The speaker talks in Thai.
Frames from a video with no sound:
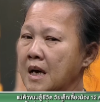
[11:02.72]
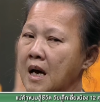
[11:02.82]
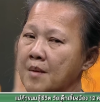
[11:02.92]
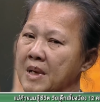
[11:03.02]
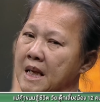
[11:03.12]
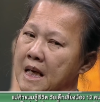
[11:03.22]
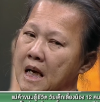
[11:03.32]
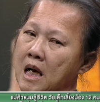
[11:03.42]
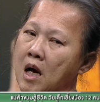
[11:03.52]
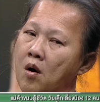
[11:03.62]
ข้าไม่เลี้
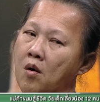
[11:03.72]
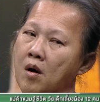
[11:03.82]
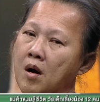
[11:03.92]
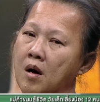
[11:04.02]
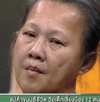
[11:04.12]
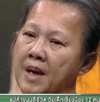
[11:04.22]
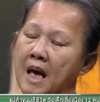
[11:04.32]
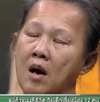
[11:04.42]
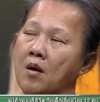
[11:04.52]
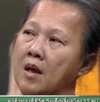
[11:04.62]
ยงเขาก็ไม่
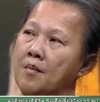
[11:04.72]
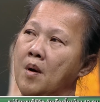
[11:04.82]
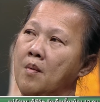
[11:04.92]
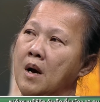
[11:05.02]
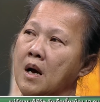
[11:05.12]
เอาแล้วเพราะ